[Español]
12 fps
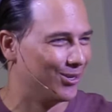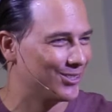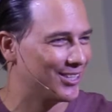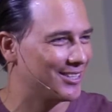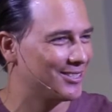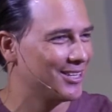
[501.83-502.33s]
o
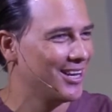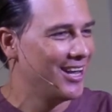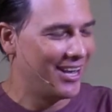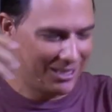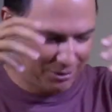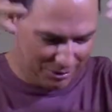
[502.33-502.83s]
sea,
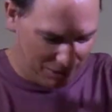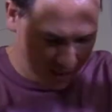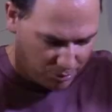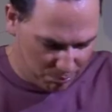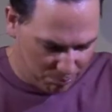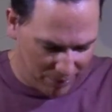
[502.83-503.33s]

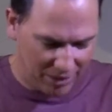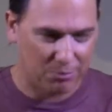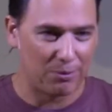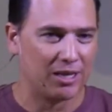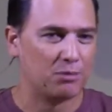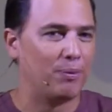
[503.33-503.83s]
es,
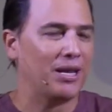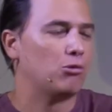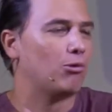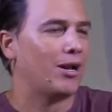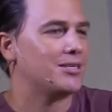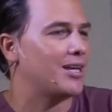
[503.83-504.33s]

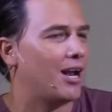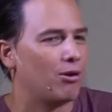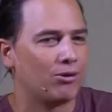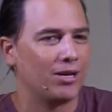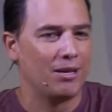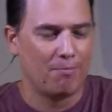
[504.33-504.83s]
espiritualizar
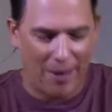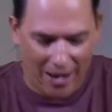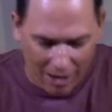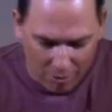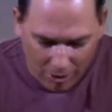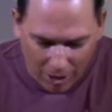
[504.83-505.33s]
algo y ver
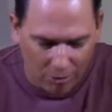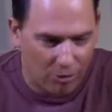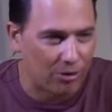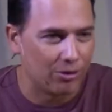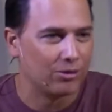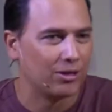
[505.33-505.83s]
algo que,
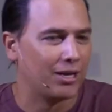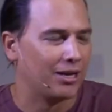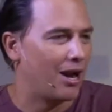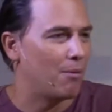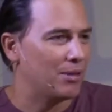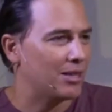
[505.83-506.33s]
no, que
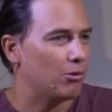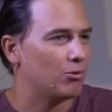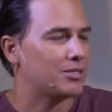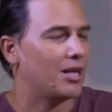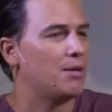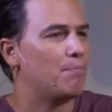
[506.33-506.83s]
realmente no
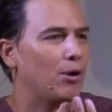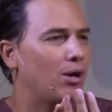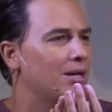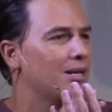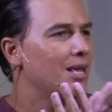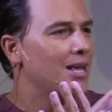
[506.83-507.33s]
está ahí, pero
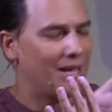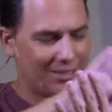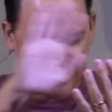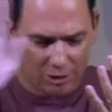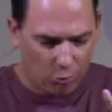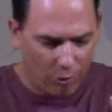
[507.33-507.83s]
hay
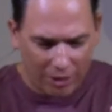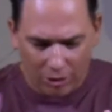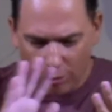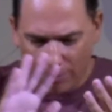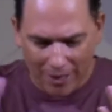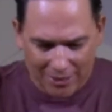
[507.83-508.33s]
estas
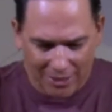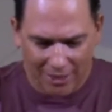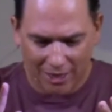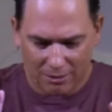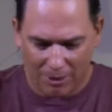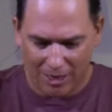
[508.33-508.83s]
cuatro
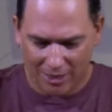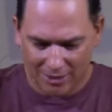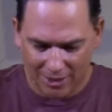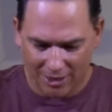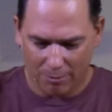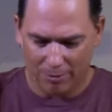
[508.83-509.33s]
básicas maneras
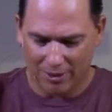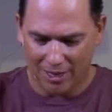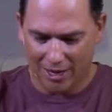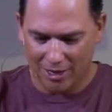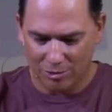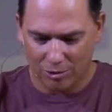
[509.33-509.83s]
de
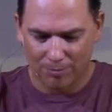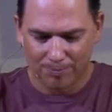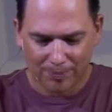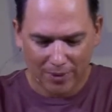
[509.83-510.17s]
interpretar eso.